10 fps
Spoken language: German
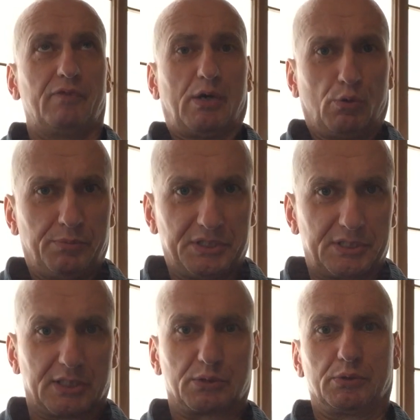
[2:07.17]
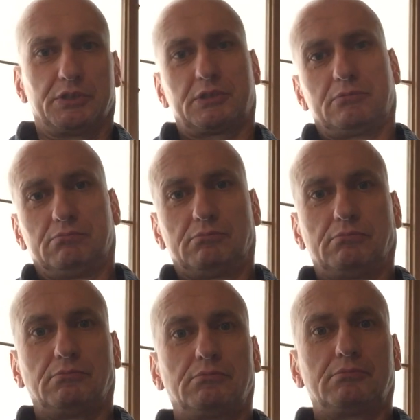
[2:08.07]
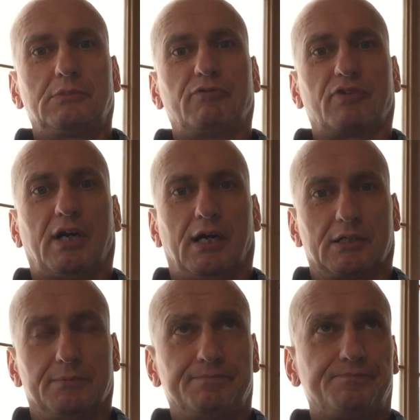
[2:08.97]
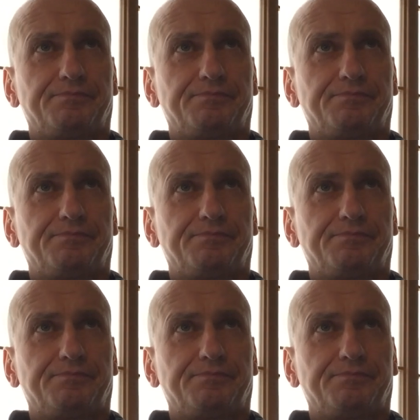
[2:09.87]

Warum ist das so? Ist die Frage,